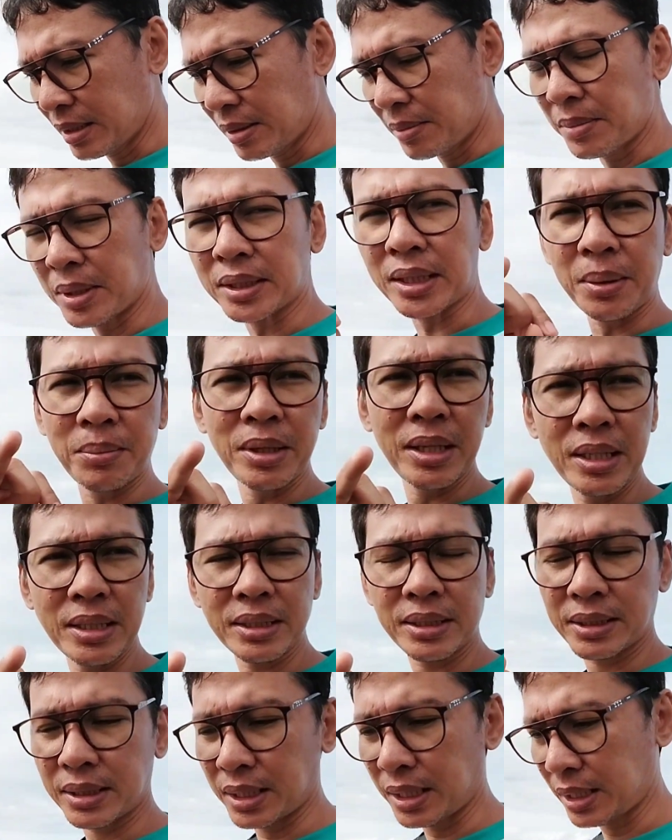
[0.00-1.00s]

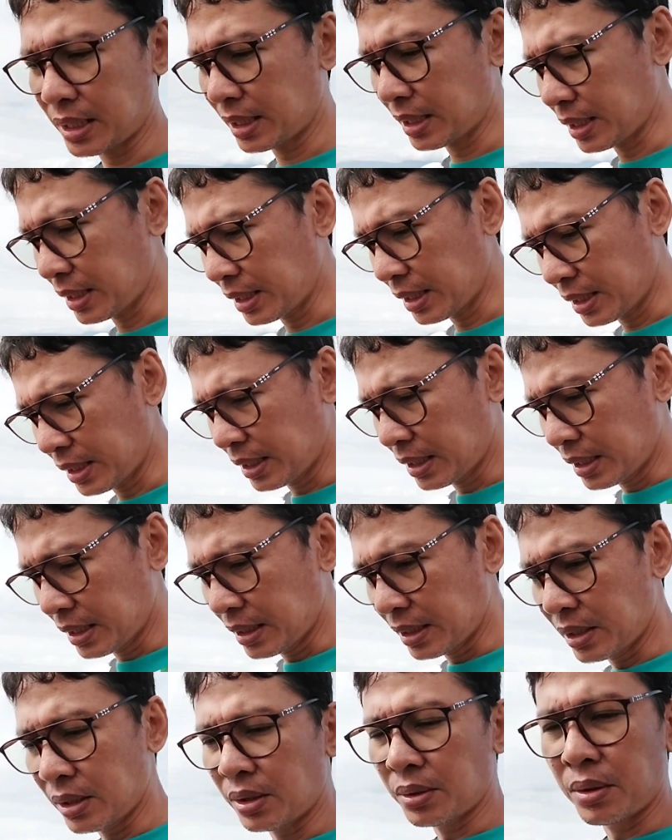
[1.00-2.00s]
matamis
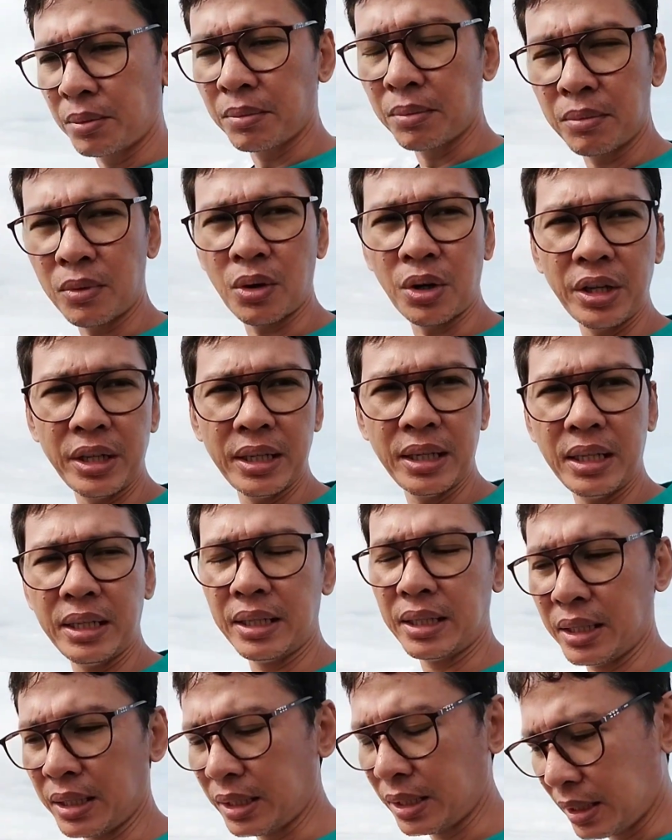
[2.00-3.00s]

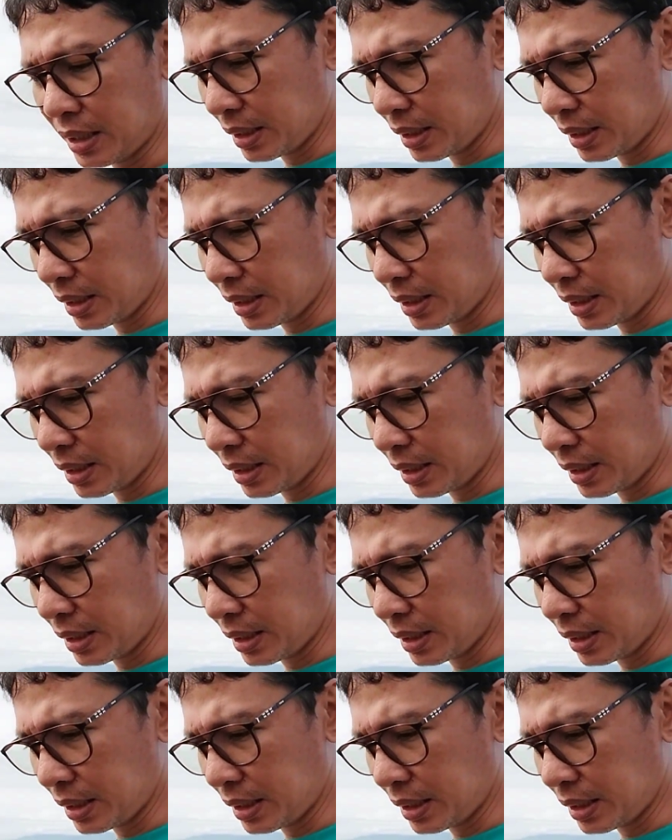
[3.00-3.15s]
oily